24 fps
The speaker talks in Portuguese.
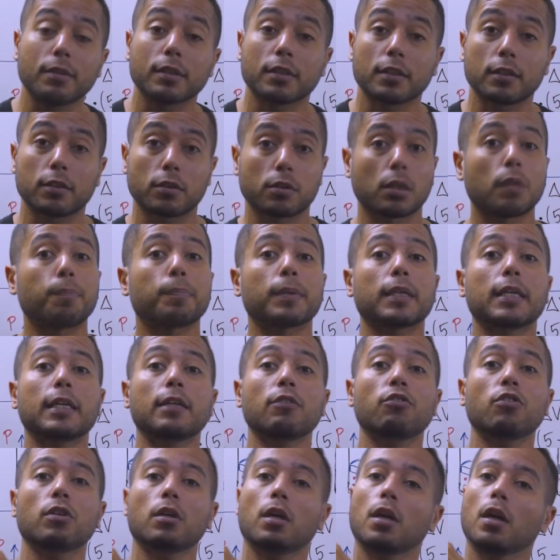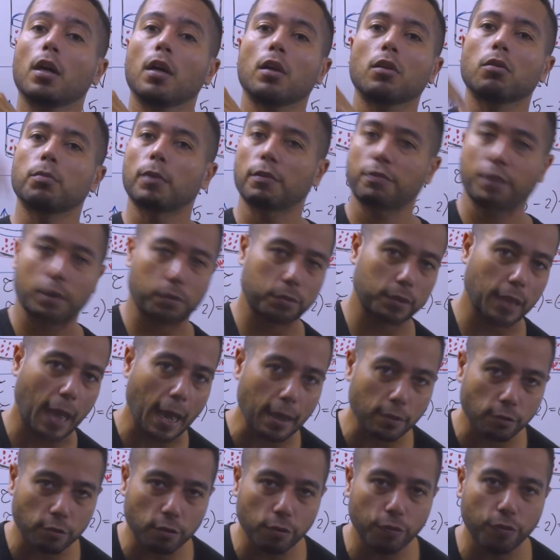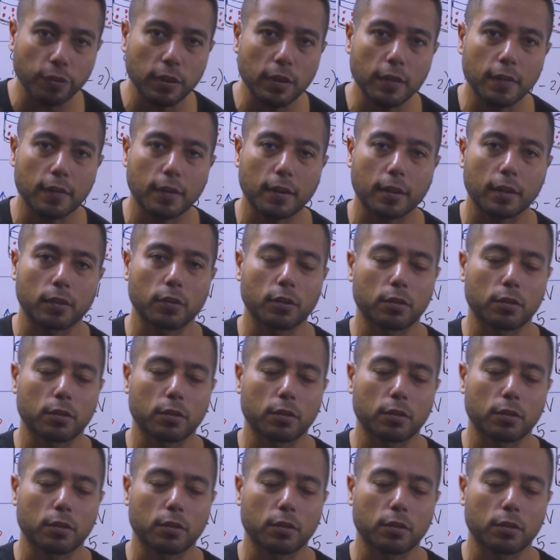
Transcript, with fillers: a gente só aprende numa faculdade de física.